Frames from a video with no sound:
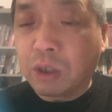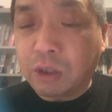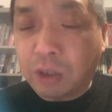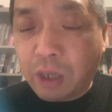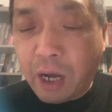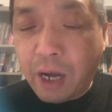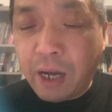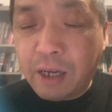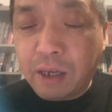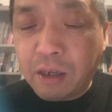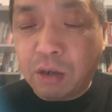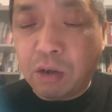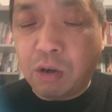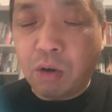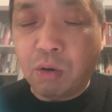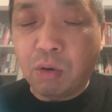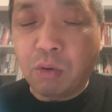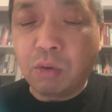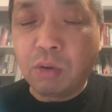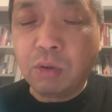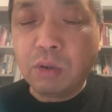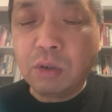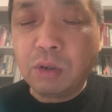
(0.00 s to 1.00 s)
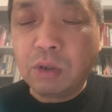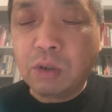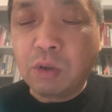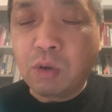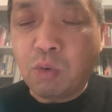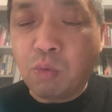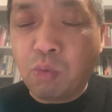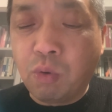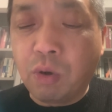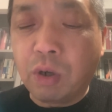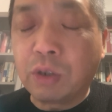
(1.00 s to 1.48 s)
胎后，
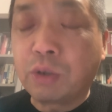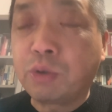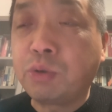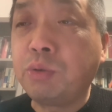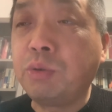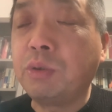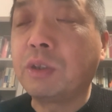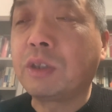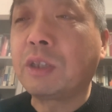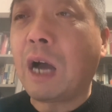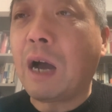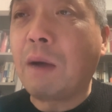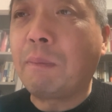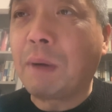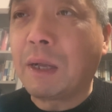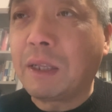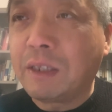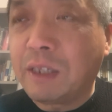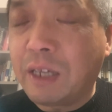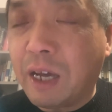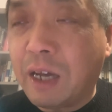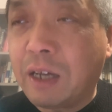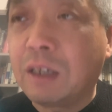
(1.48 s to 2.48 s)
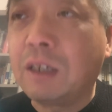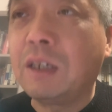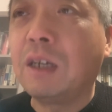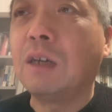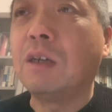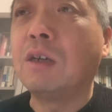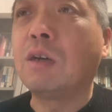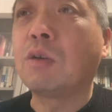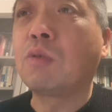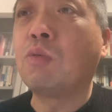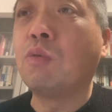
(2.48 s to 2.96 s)
过去大半年
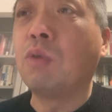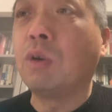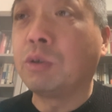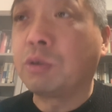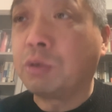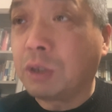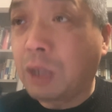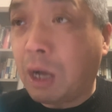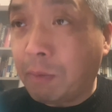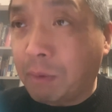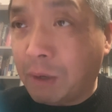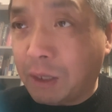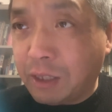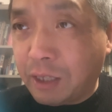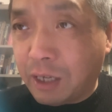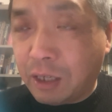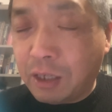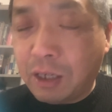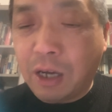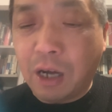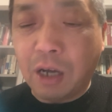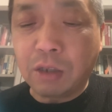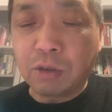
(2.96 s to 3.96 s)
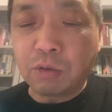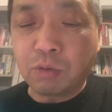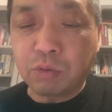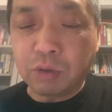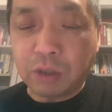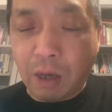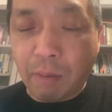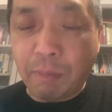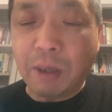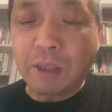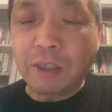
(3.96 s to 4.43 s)
了，过去大半年了啊，都
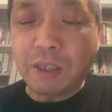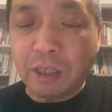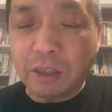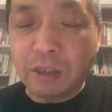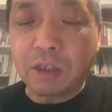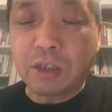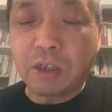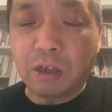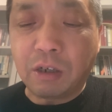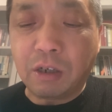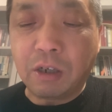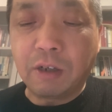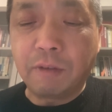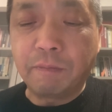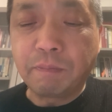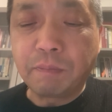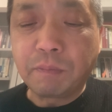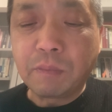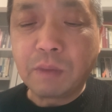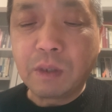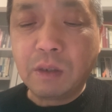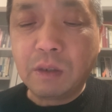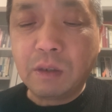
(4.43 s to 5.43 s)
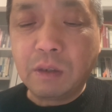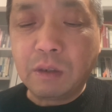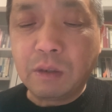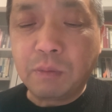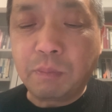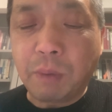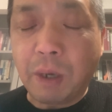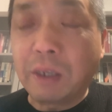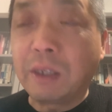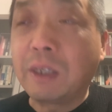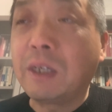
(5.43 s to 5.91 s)
大半年的事儿了，
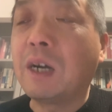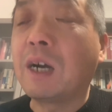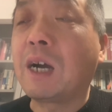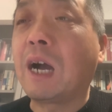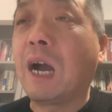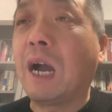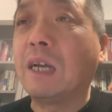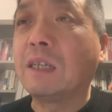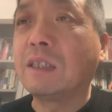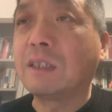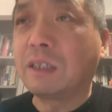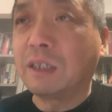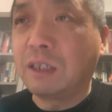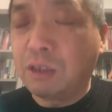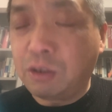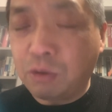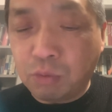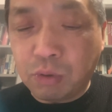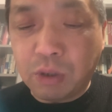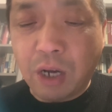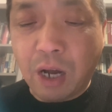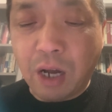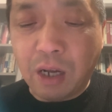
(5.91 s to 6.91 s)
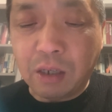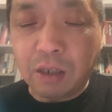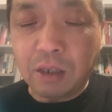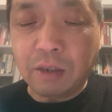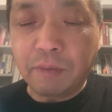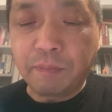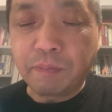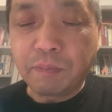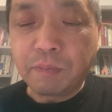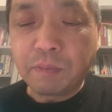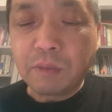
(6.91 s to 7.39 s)
把一个孩子给流产
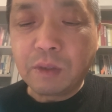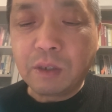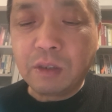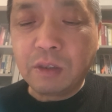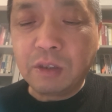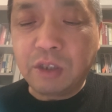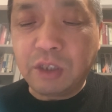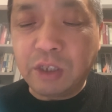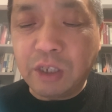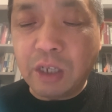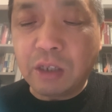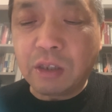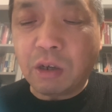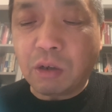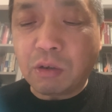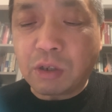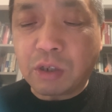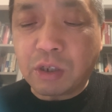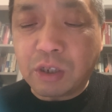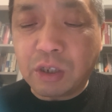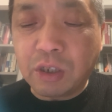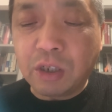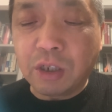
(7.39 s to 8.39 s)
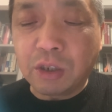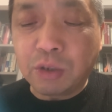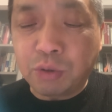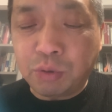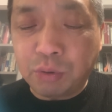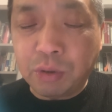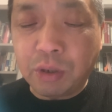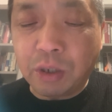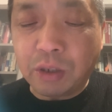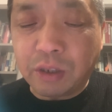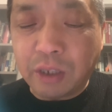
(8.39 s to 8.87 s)
了。接到社
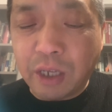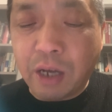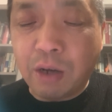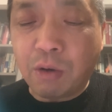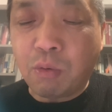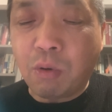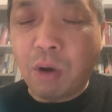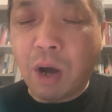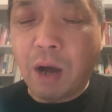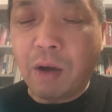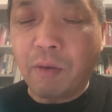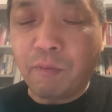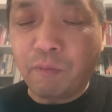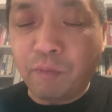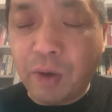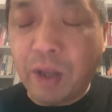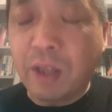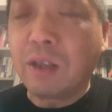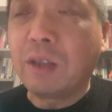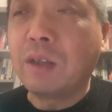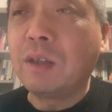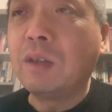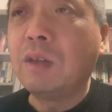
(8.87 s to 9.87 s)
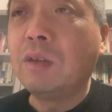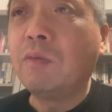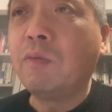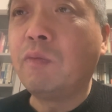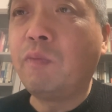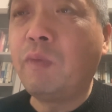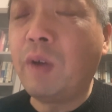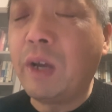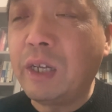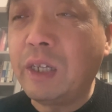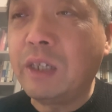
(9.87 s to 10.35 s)
区的电话，问
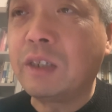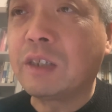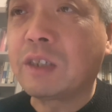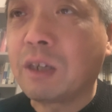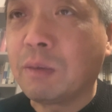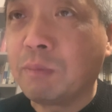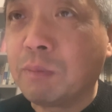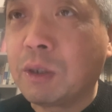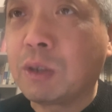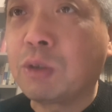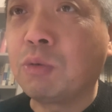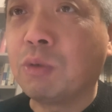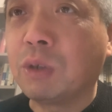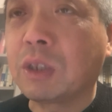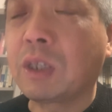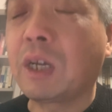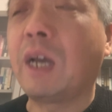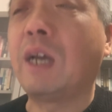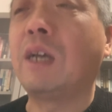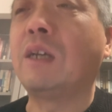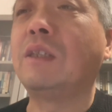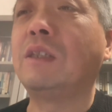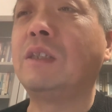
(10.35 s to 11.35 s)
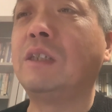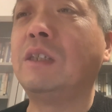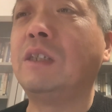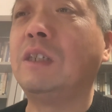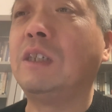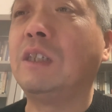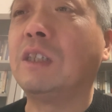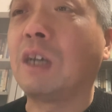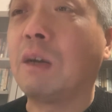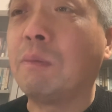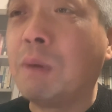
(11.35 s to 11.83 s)
为什么堕胎，
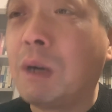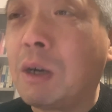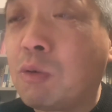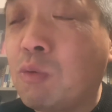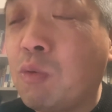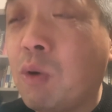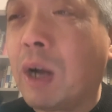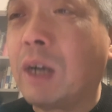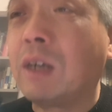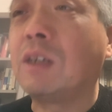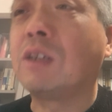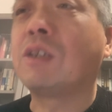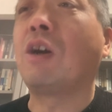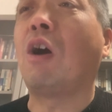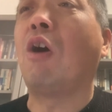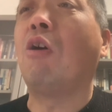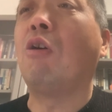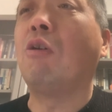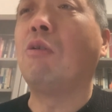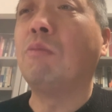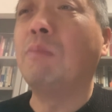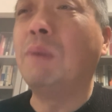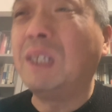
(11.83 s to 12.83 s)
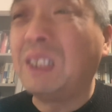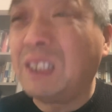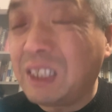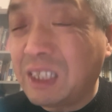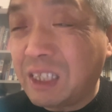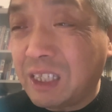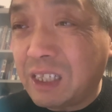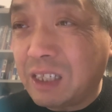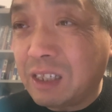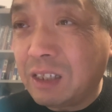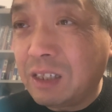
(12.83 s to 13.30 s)
你他妈管着吗？
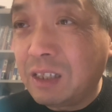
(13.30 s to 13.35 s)
你，